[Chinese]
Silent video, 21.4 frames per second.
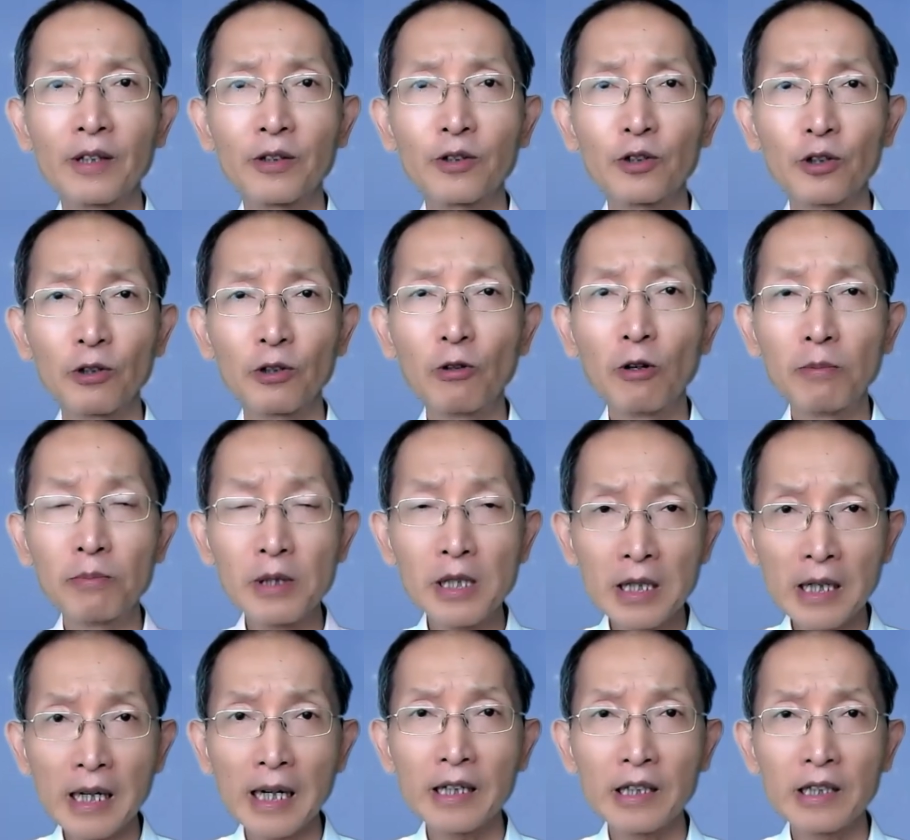所以，我们
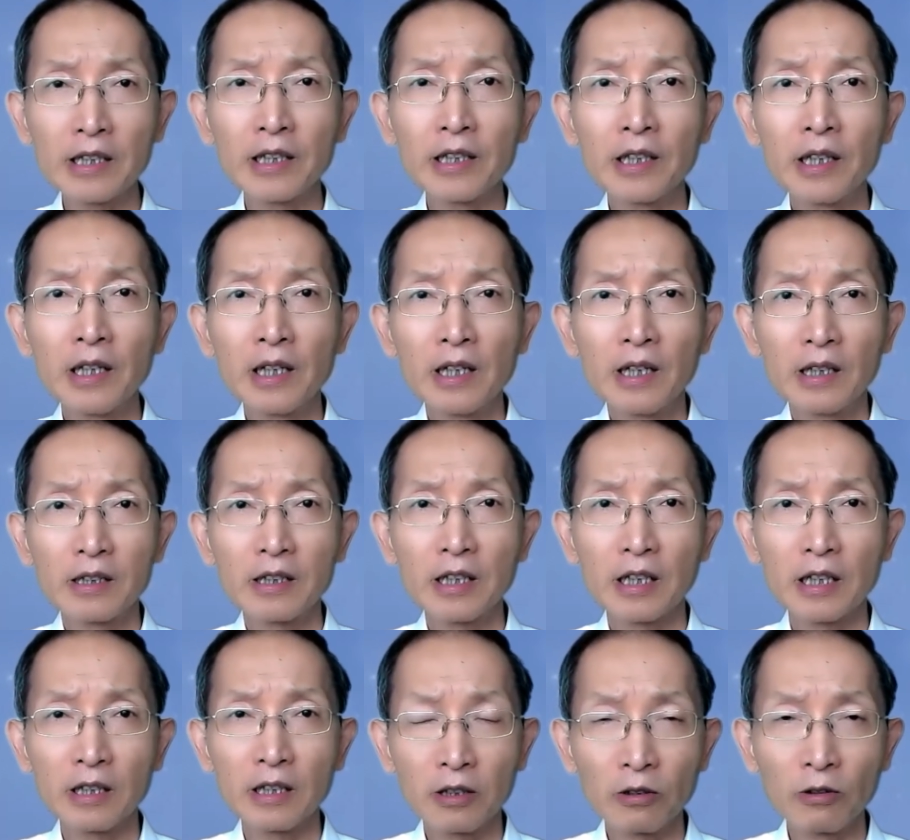应该可以
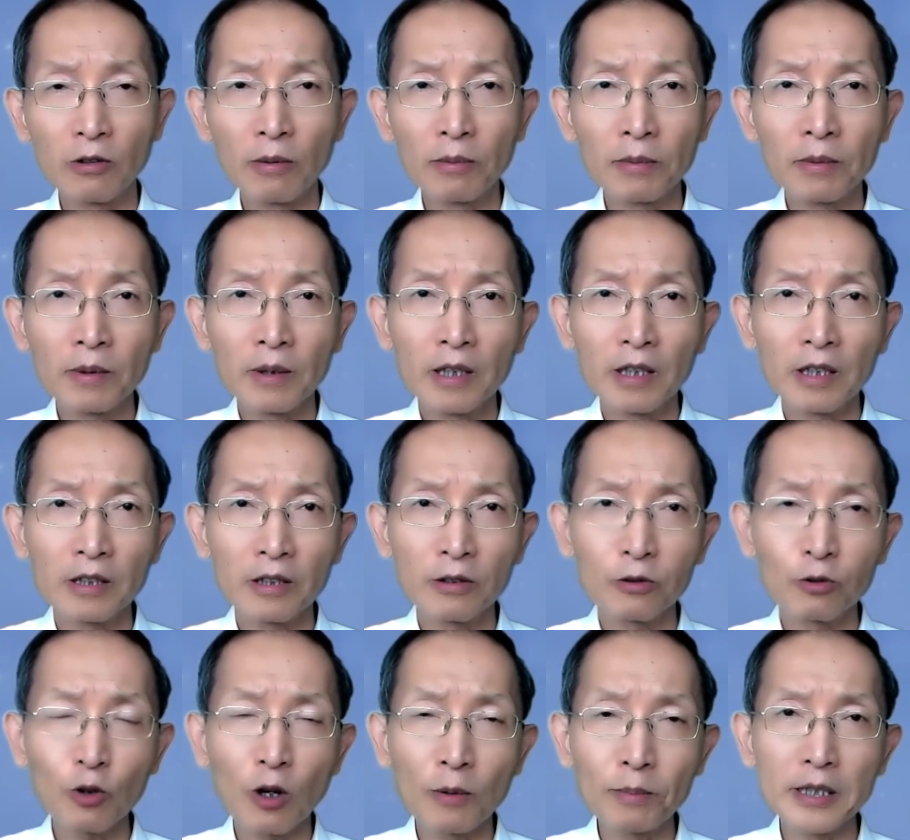这个，我们
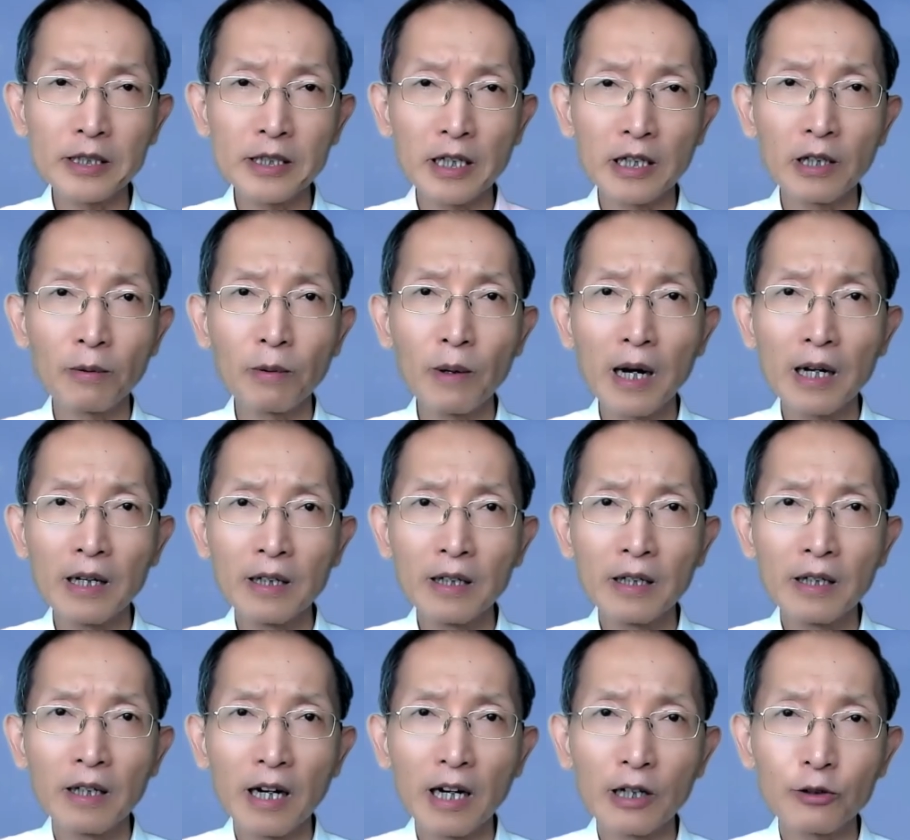装备神的话
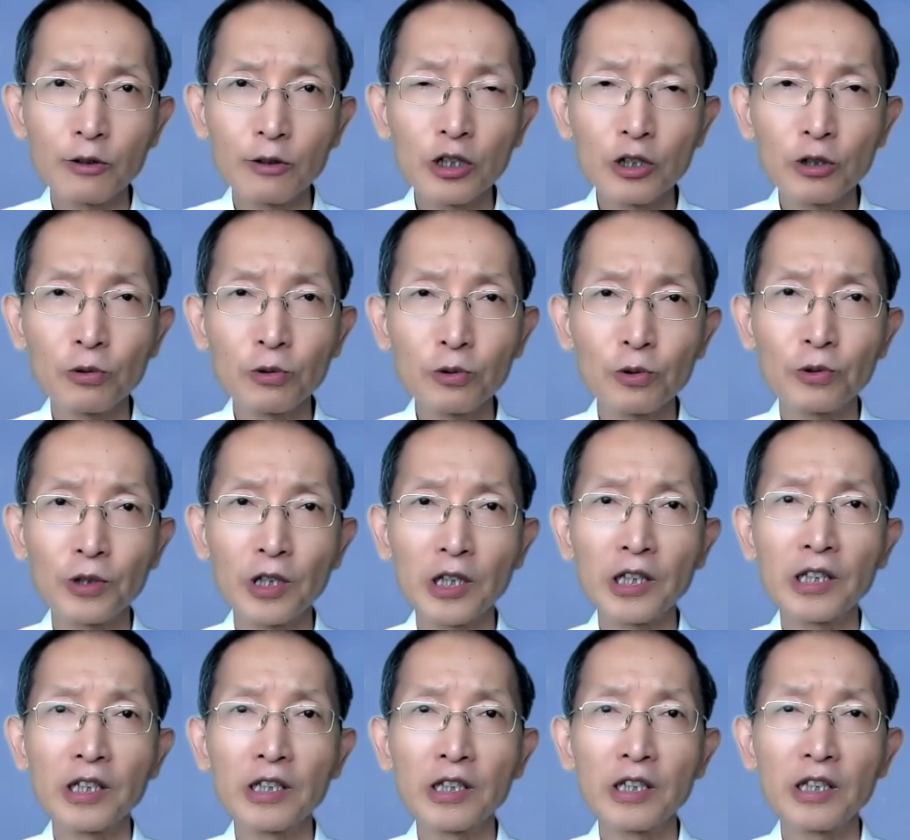啊，追求属
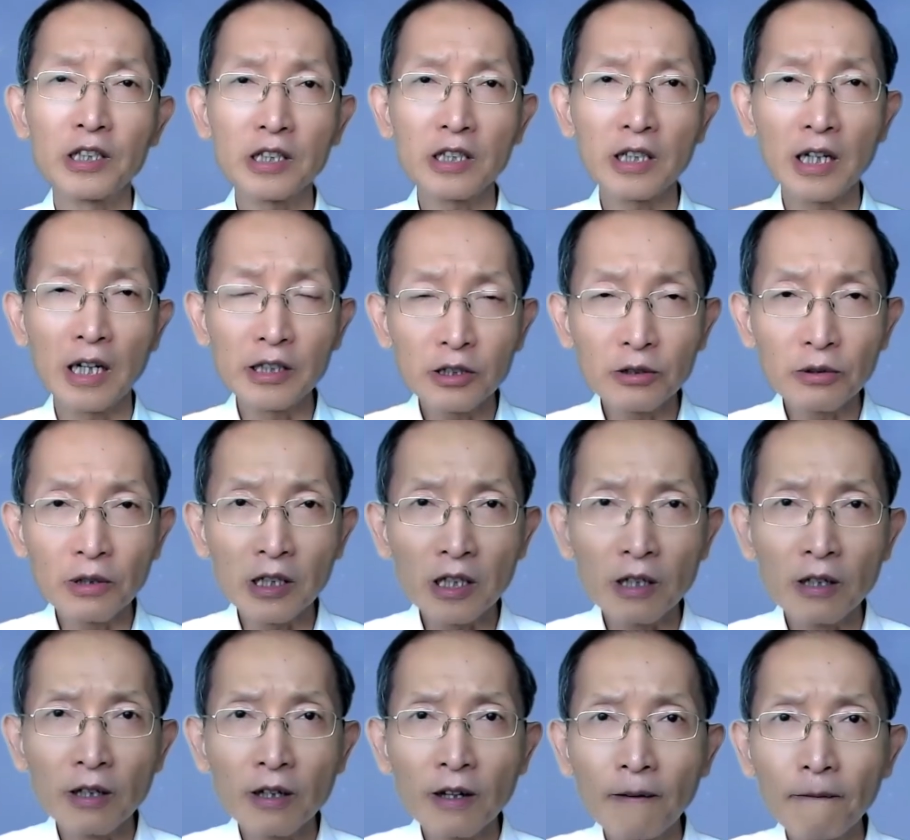灵，你自然就能
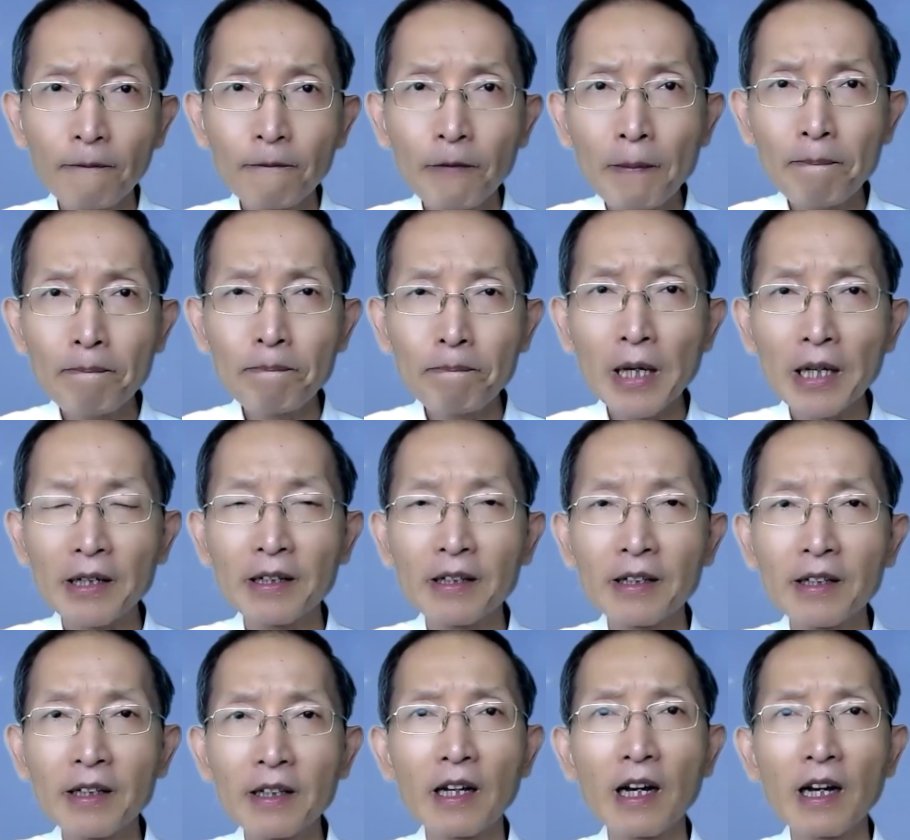够分
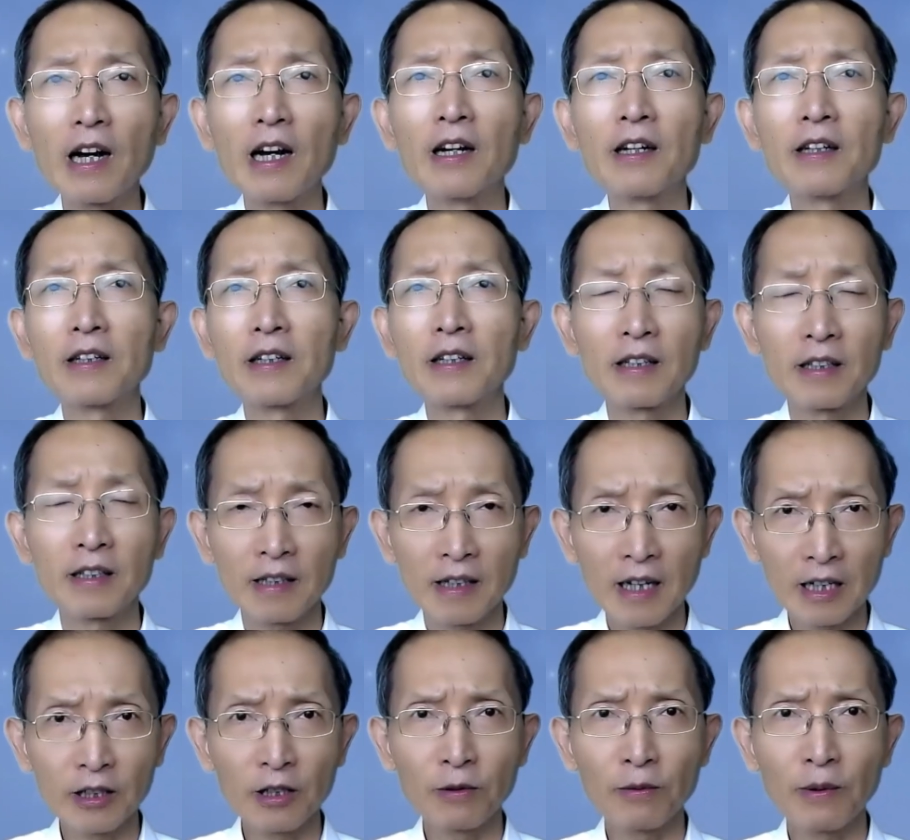辨啊，
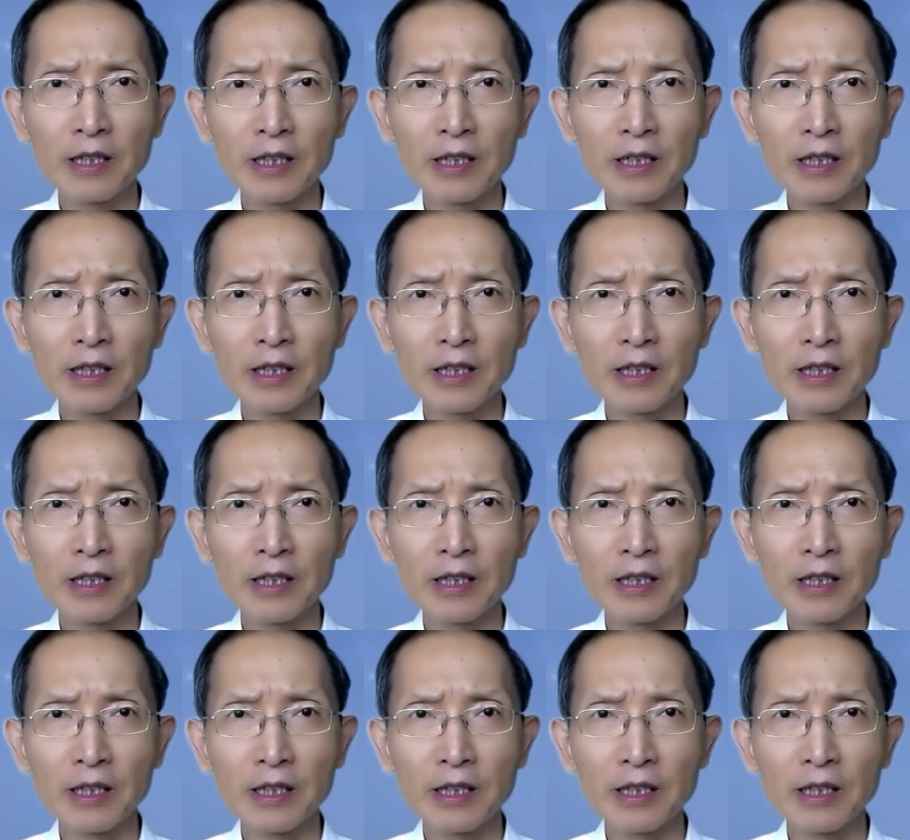看透